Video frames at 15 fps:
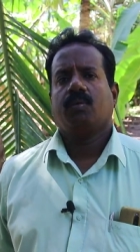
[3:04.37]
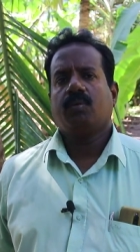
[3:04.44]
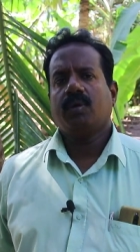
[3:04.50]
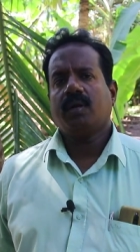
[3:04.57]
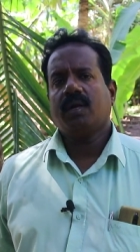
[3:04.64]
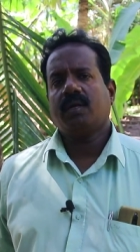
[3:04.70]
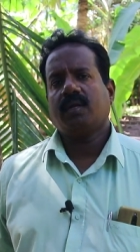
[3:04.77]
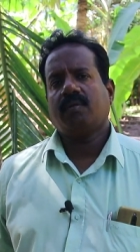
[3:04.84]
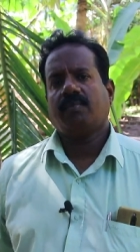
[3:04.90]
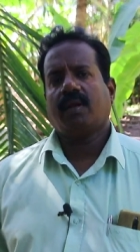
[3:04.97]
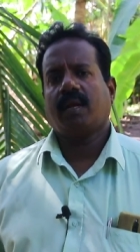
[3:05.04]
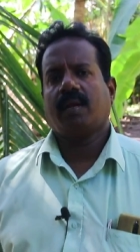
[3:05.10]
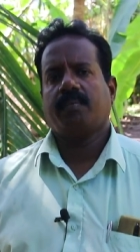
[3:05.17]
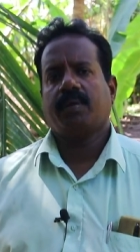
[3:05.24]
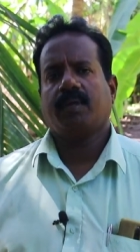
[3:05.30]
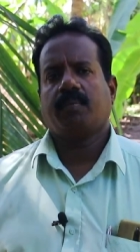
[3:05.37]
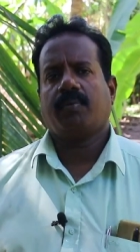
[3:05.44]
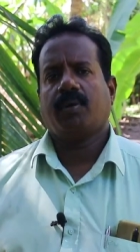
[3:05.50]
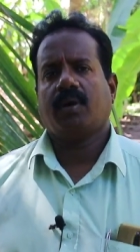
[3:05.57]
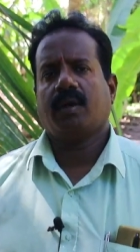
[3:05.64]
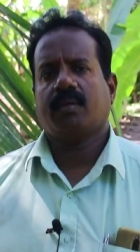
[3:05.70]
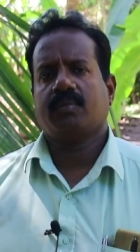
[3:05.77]
உயிராற்றல் வேளாண்மைக்கு
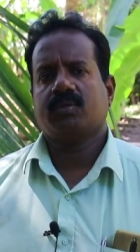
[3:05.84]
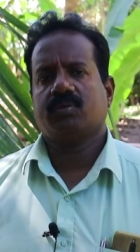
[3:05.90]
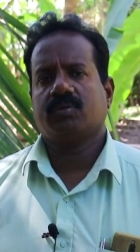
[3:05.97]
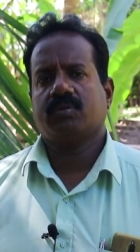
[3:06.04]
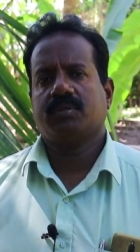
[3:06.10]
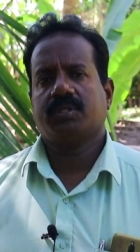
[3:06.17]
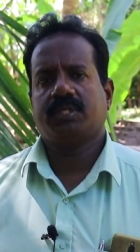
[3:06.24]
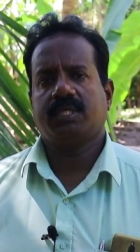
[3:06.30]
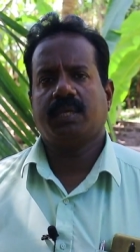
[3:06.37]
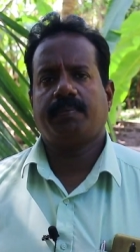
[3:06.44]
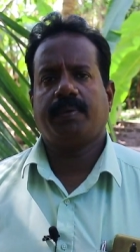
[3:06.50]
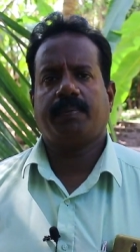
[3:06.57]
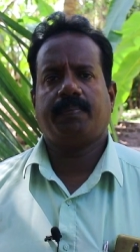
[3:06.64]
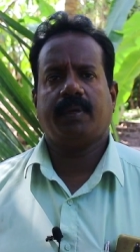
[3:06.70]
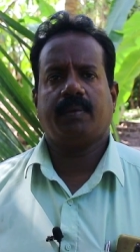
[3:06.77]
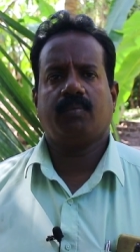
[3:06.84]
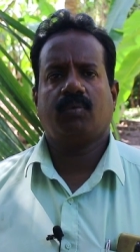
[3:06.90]
போக ஆரம்பித்தோம் சிபிபி